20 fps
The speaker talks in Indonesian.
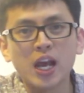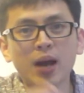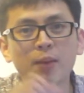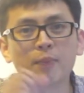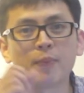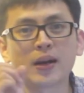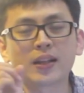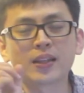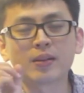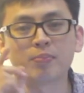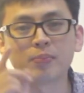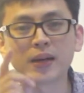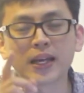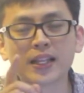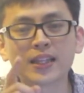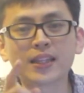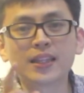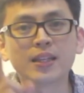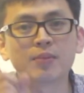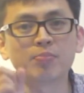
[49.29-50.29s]

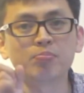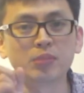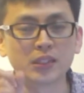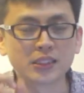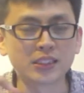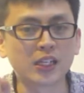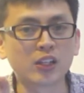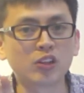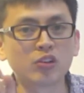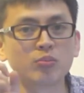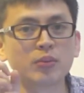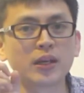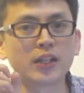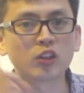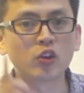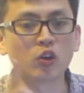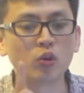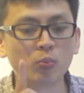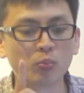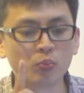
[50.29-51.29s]
Apartemen tipe 1
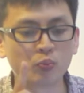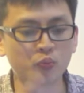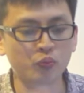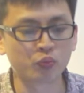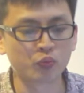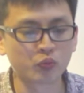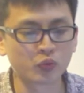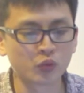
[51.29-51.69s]
bedroom.